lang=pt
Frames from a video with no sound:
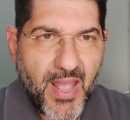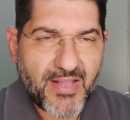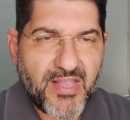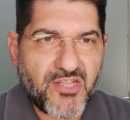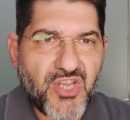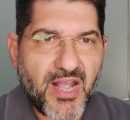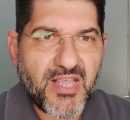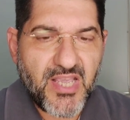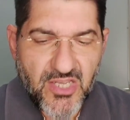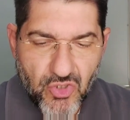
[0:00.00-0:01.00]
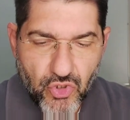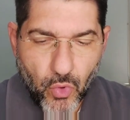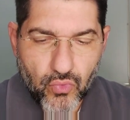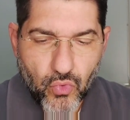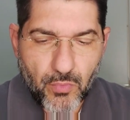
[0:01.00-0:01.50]
Até dia 15 de
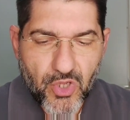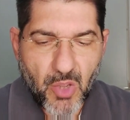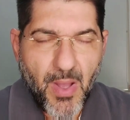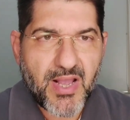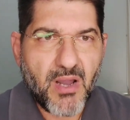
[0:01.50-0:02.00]
outubro tem uma